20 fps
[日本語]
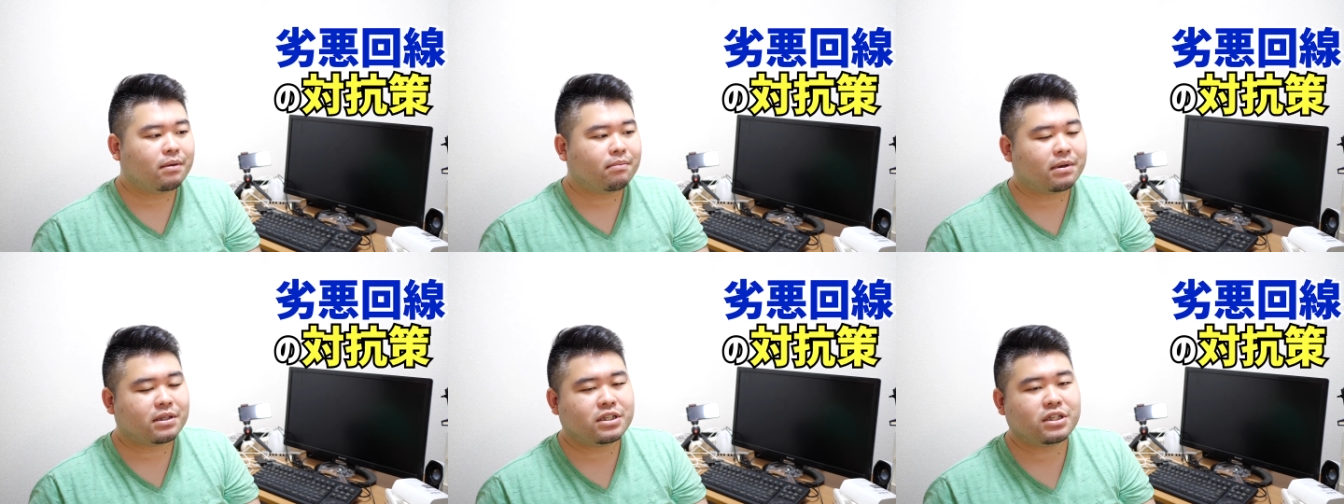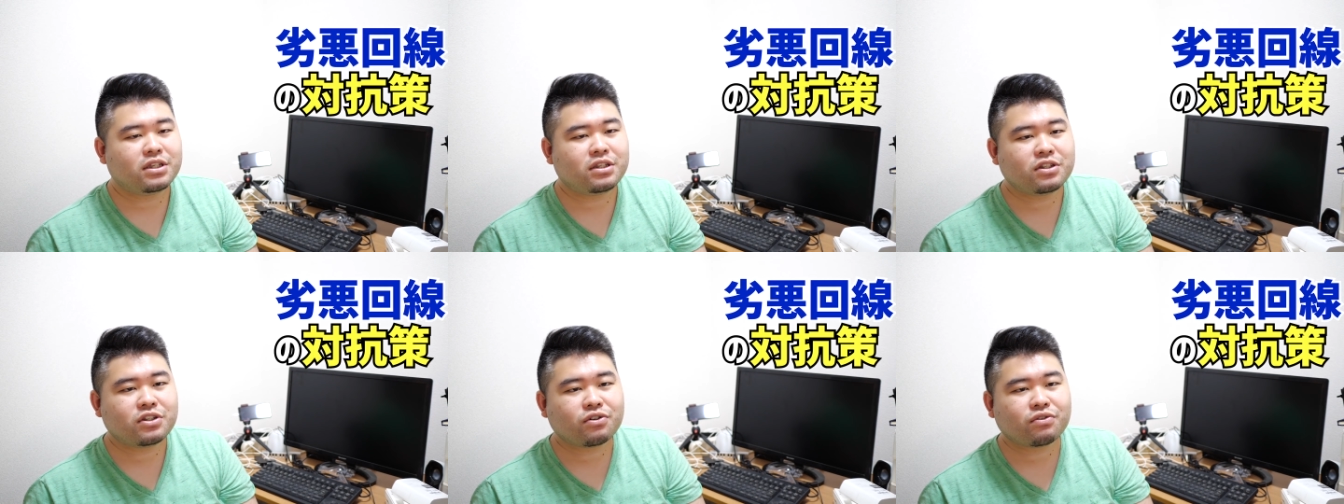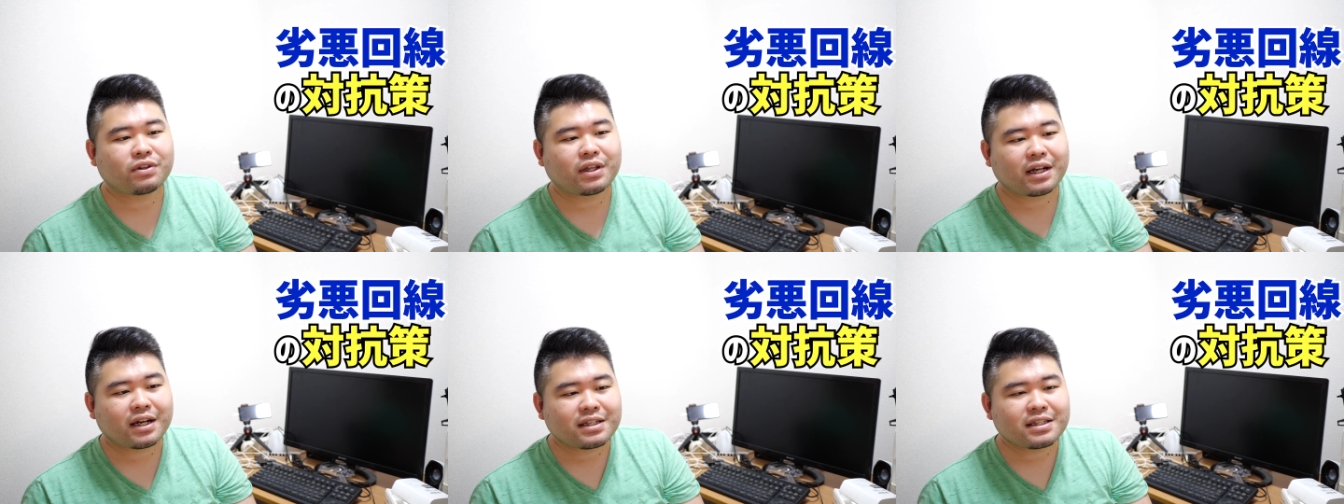まあ、尋
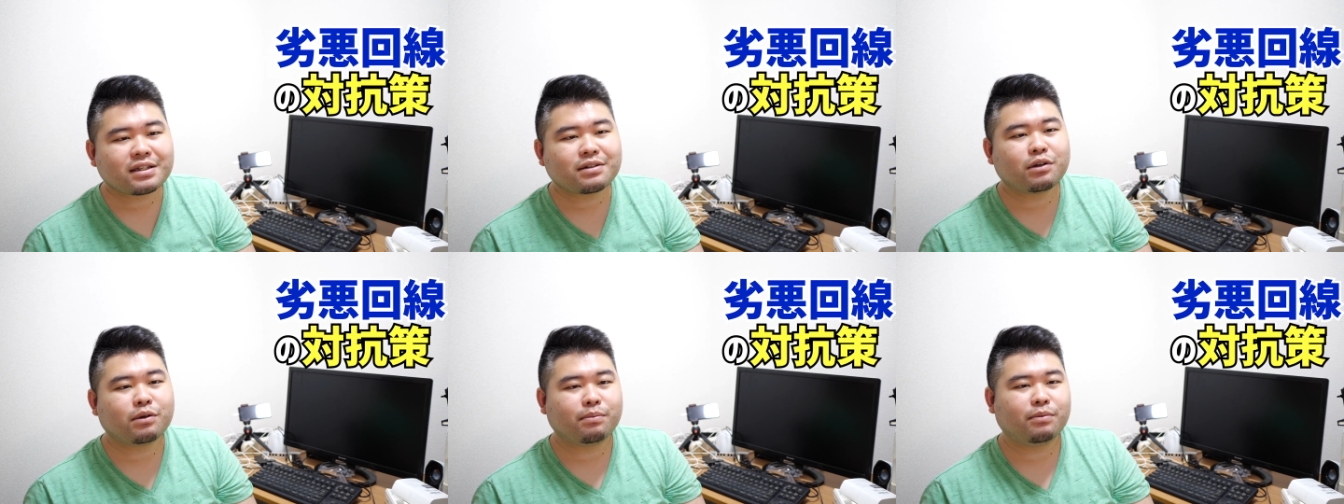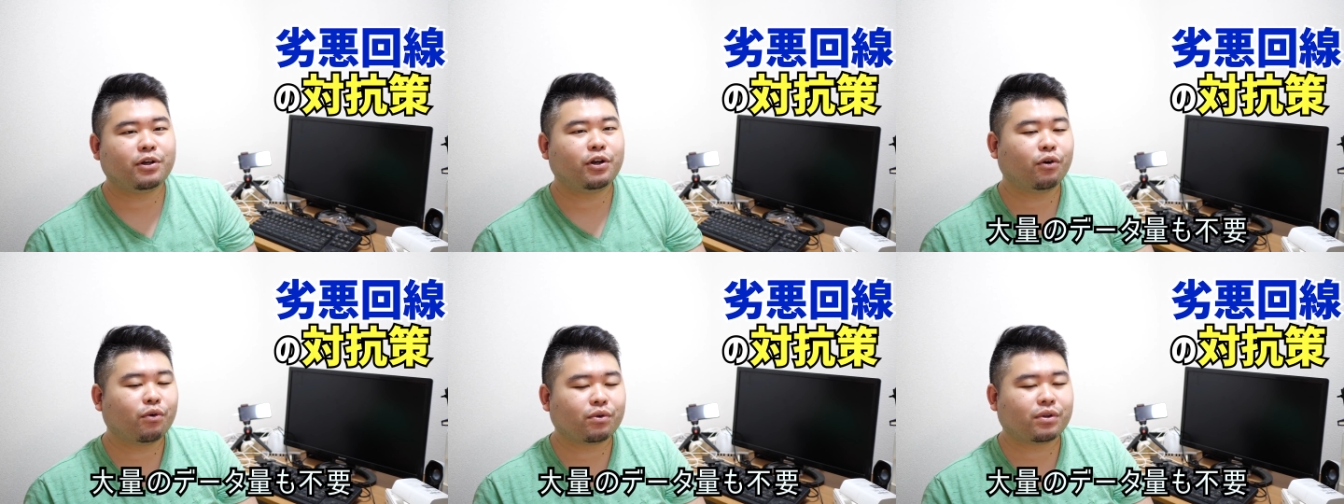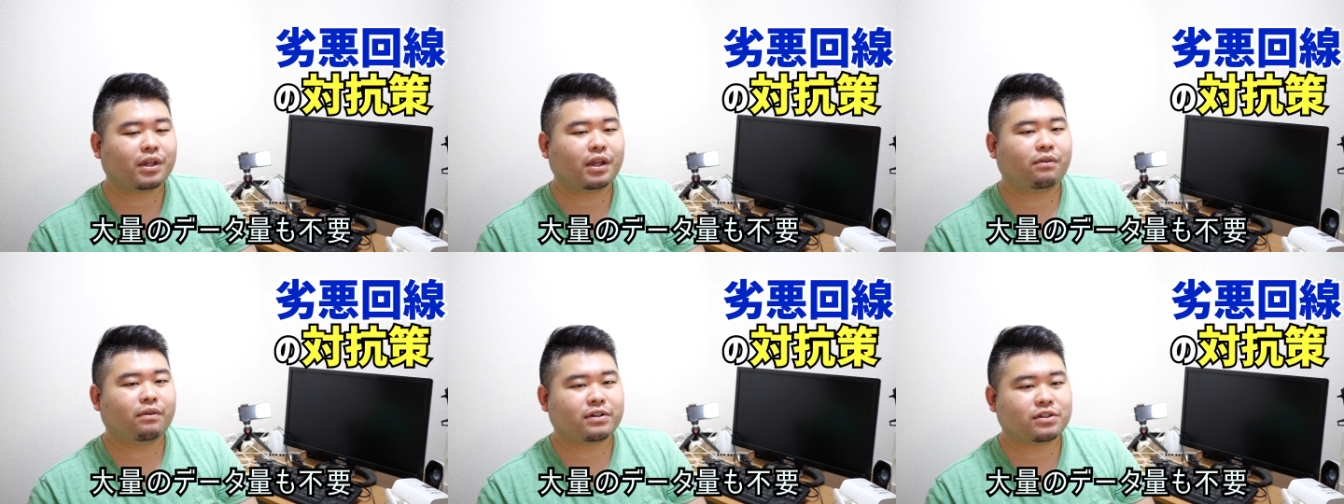常ならざる量って
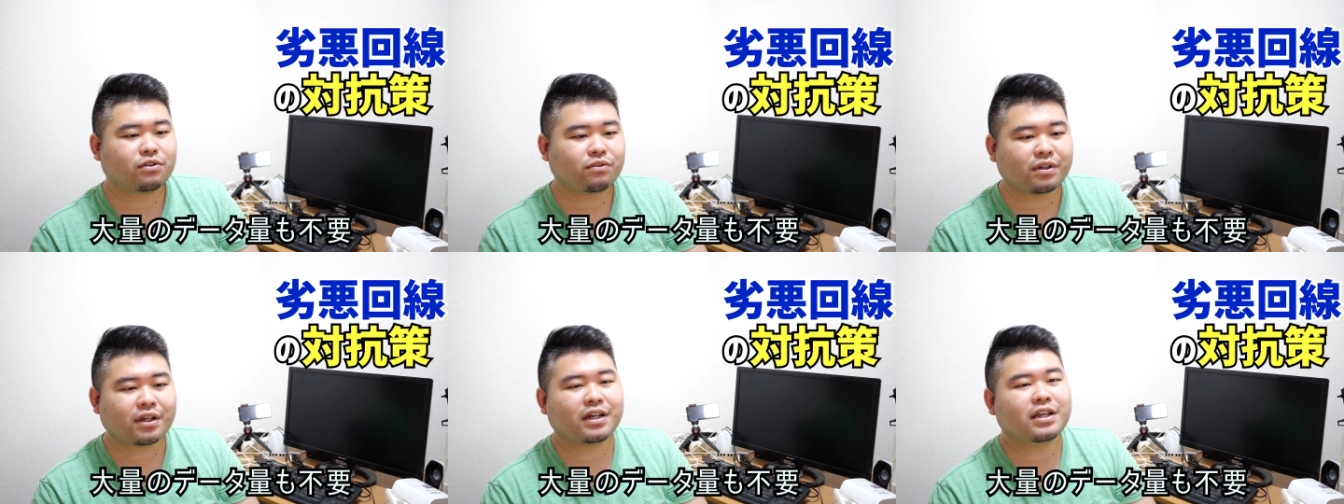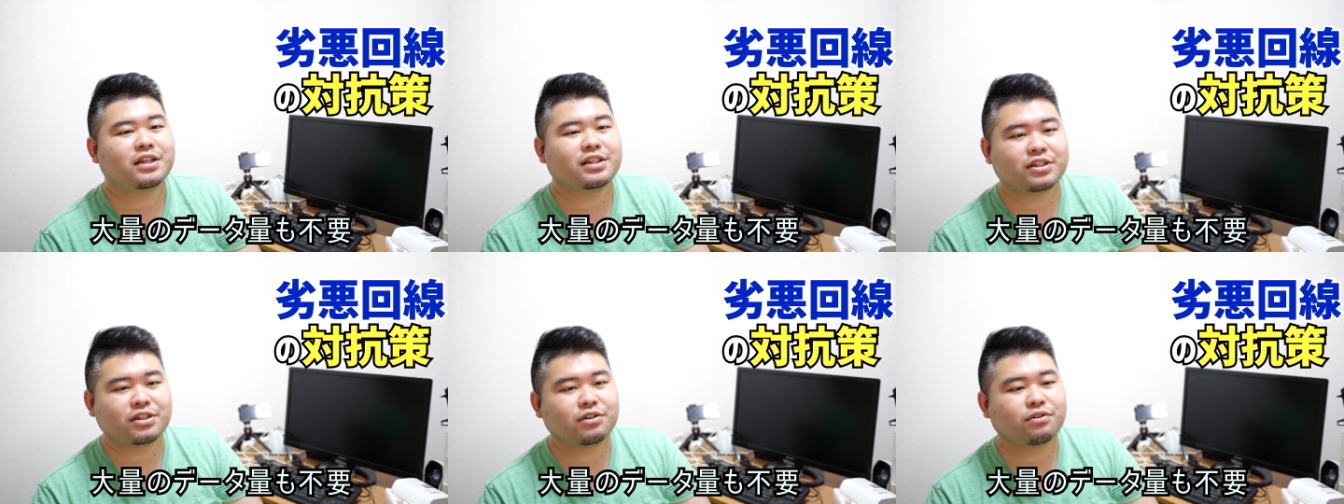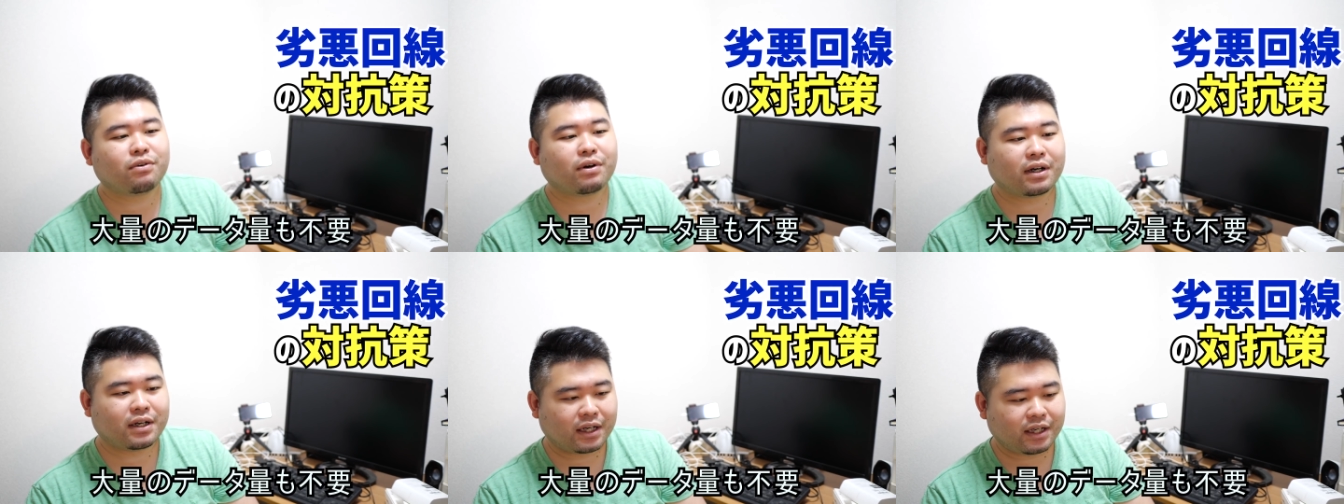いうのはそんなに必
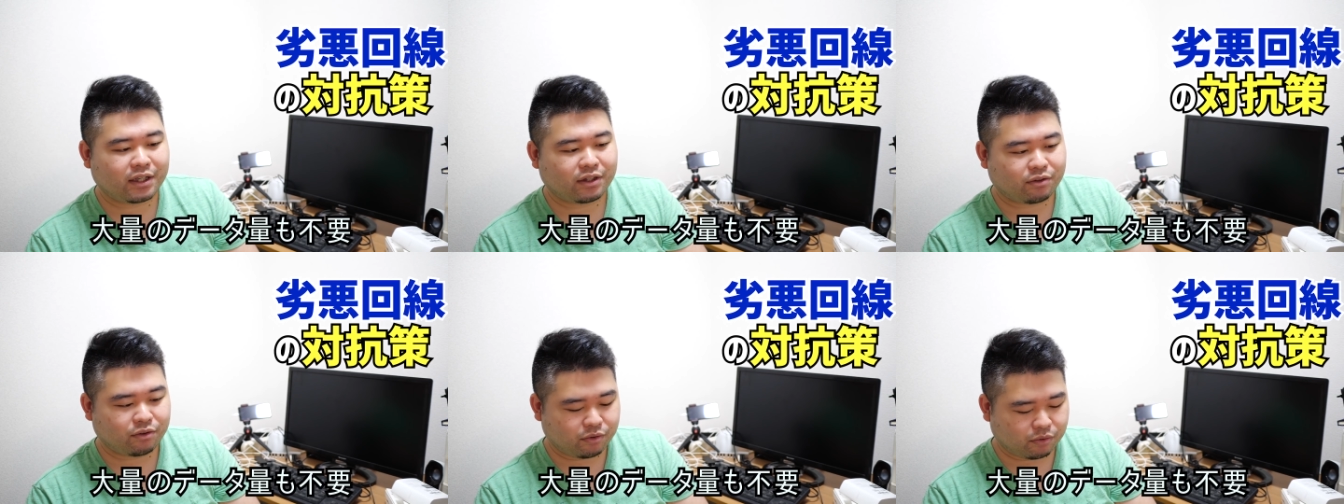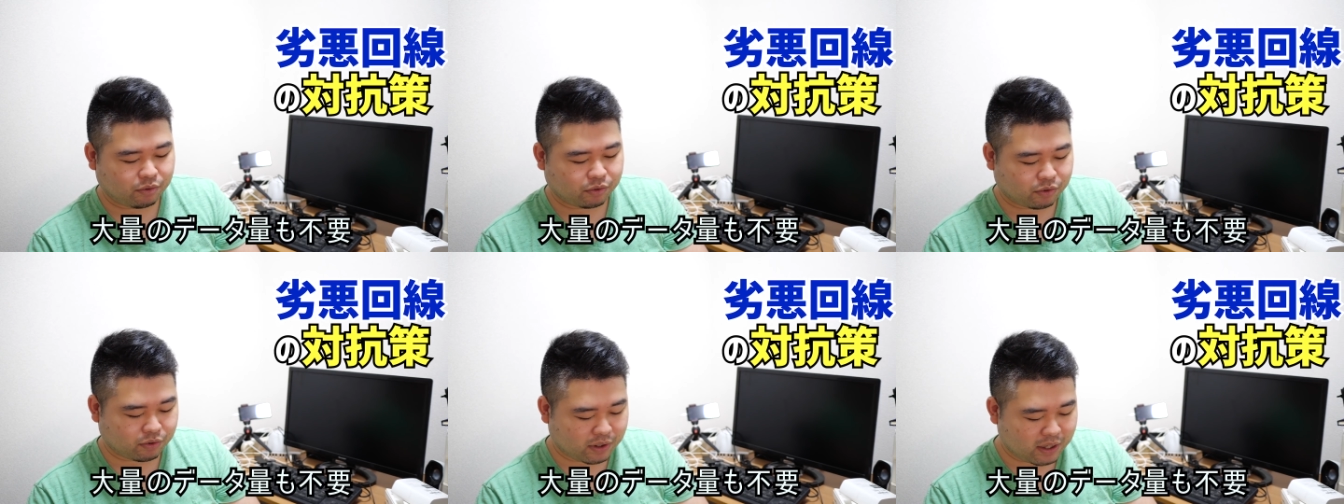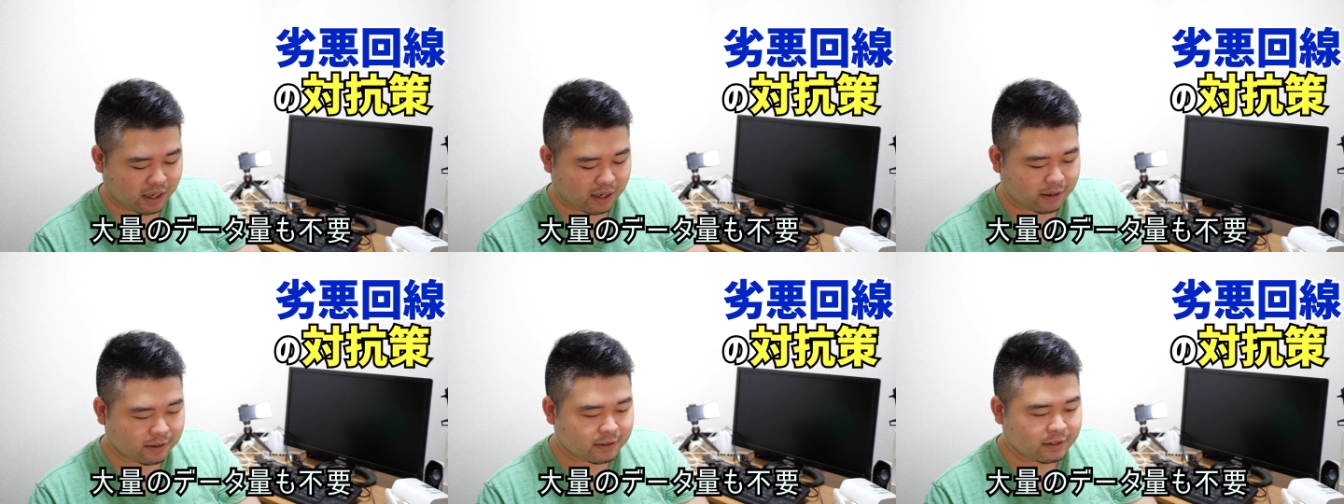要がないということ
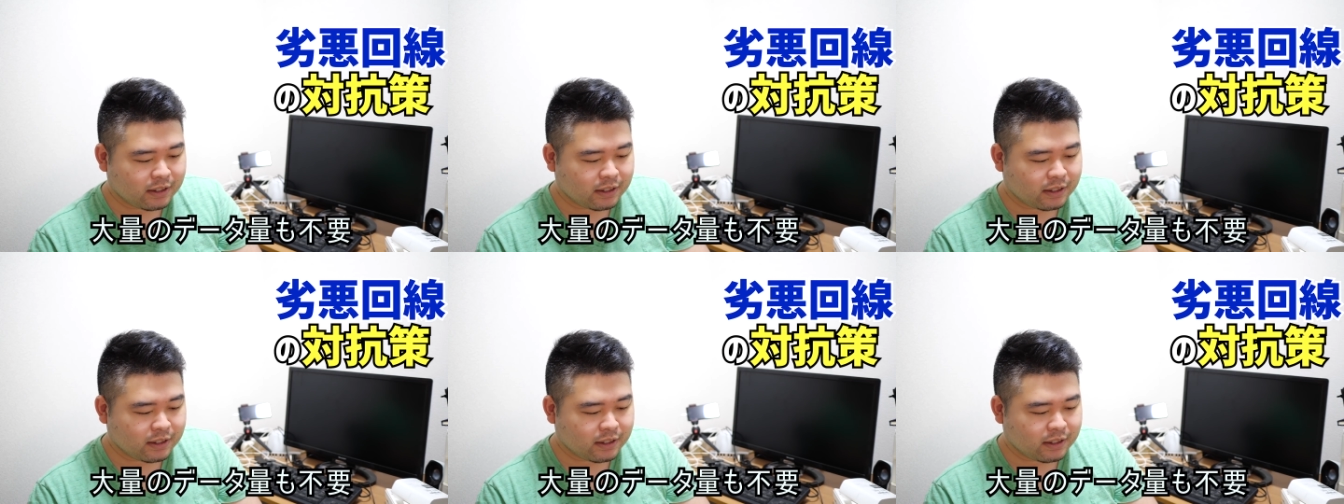で、